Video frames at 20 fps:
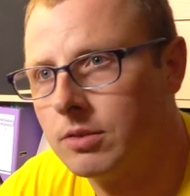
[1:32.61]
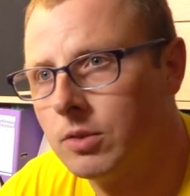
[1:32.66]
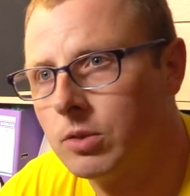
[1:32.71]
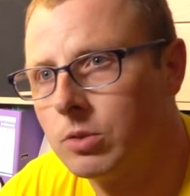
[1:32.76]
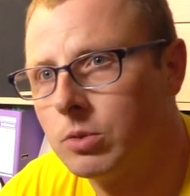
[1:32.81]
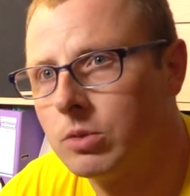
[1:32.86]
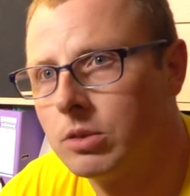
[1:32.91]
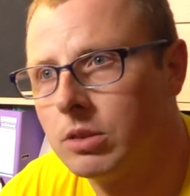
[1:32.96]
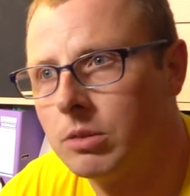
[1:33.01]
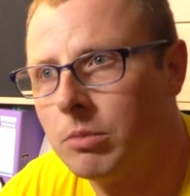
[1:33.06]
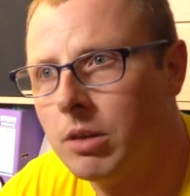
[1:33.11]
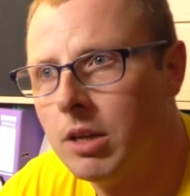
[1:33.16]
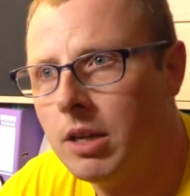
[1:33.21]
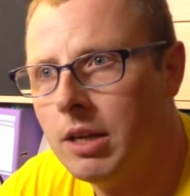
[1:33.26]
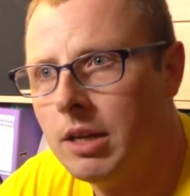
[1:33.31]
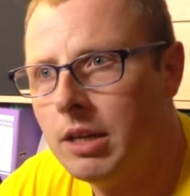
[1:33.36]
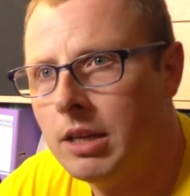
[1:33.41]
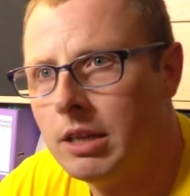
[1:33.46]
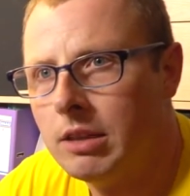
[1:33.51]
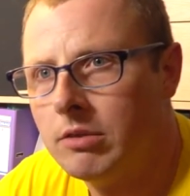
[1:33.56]
W związku z tym
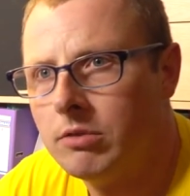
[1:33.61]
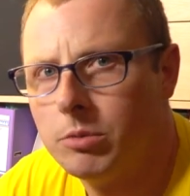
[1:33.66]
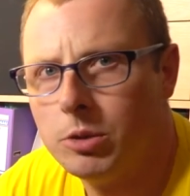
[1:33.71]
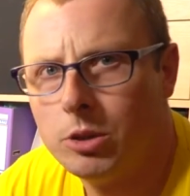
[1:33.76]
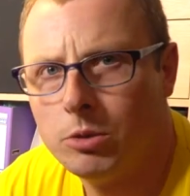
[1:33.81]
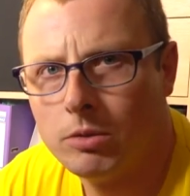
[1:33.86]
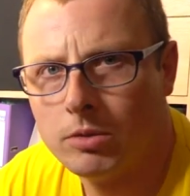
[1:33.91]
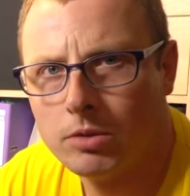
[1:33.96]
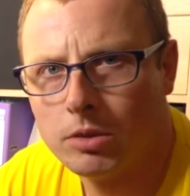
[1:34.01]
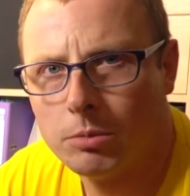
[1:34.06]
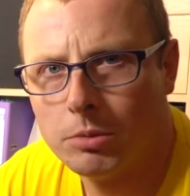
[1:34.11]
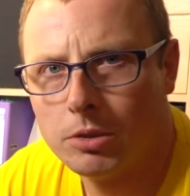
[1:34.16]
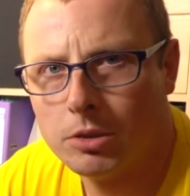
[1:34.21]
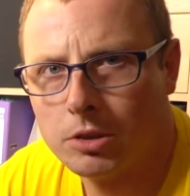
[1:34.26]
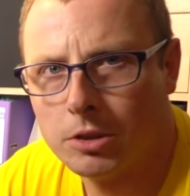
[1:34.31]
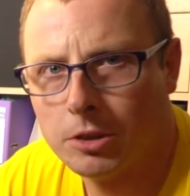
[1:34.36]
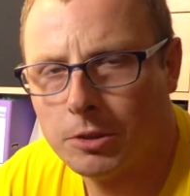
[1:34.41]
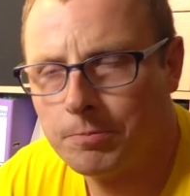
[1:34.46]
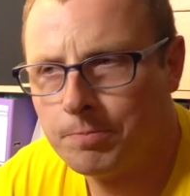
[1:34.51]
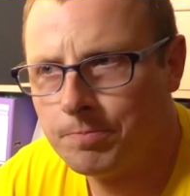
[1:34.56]
wymyśliłem sobie,
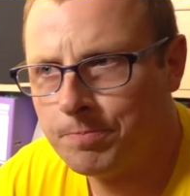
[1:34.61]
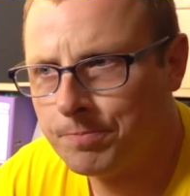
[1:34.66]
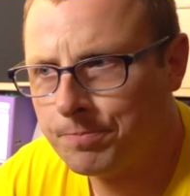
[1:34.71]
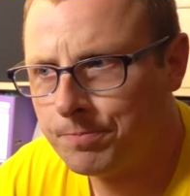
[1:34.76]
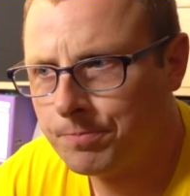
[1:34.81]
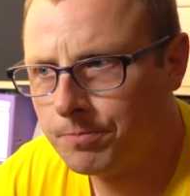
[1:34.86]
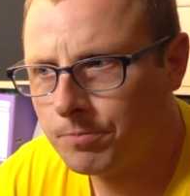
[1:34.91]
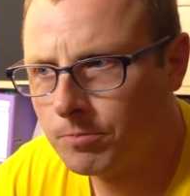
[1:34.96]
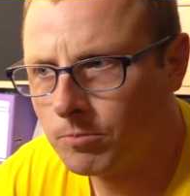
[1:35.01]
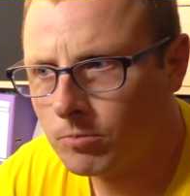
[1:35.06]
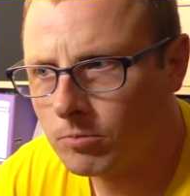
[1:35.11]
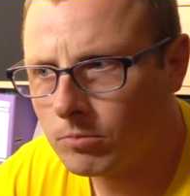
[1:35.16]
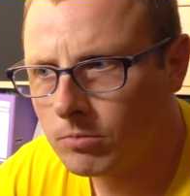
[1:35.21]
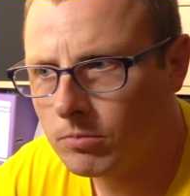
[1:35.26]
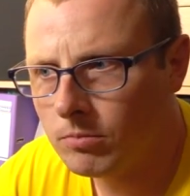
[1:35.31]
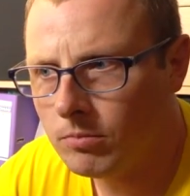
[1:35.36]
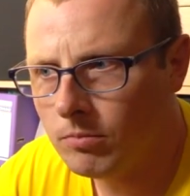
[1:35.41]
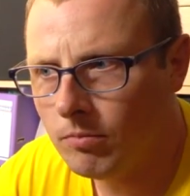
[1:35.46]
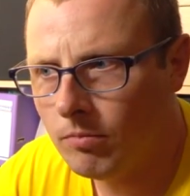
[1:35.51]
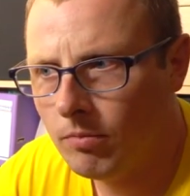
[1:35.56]
że
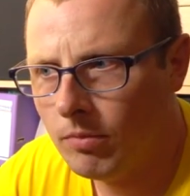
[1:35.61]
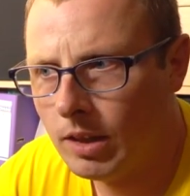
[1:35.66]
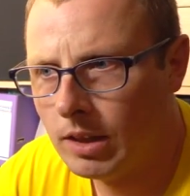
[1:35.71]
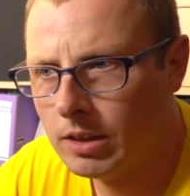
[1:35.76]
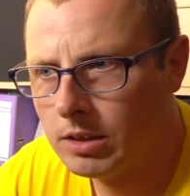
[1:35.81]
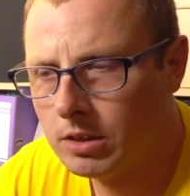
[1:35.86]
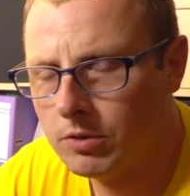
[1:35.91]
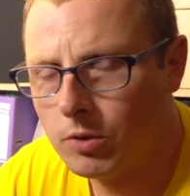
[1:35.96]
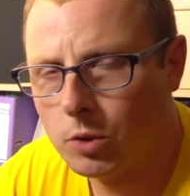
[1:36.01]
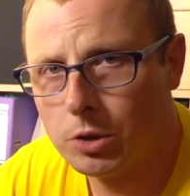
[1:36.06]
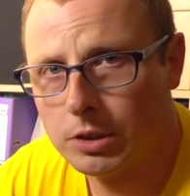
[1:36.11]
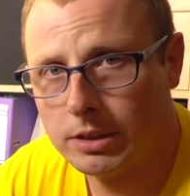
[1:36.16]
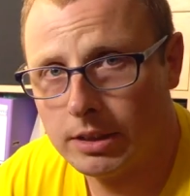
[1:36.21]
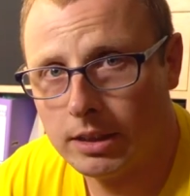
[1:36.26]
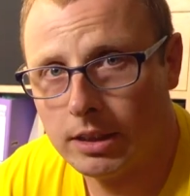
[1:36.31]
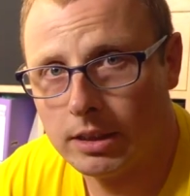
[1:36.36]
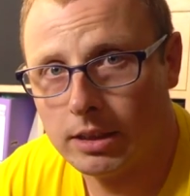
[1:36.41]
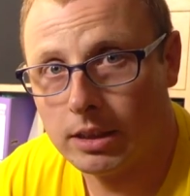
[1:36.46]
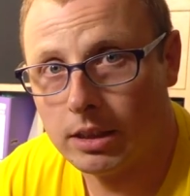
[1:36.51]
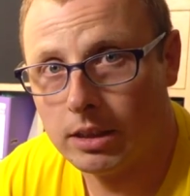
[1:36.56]
stworzę
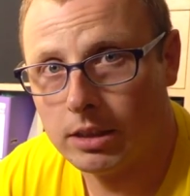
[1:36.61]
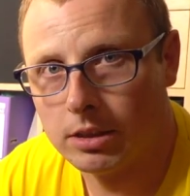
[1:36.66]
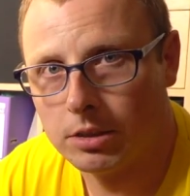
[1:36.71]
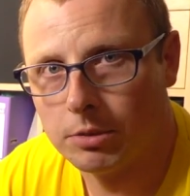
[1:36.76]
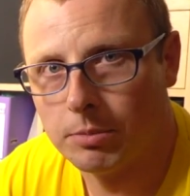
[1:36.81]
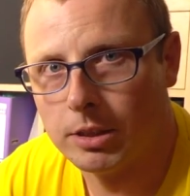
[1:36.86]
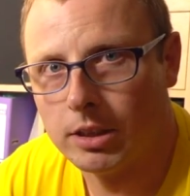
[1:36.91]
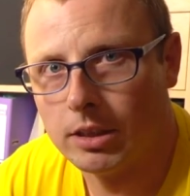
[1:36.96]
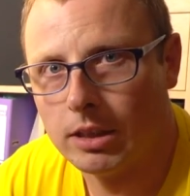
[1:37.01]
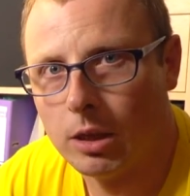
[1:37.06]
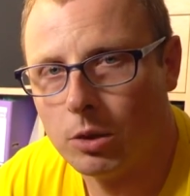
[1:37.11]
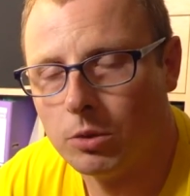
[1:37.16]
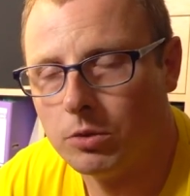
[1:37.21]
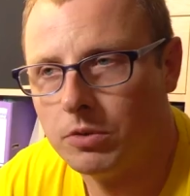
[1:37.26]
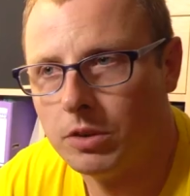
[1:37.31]
serię takich też materiałów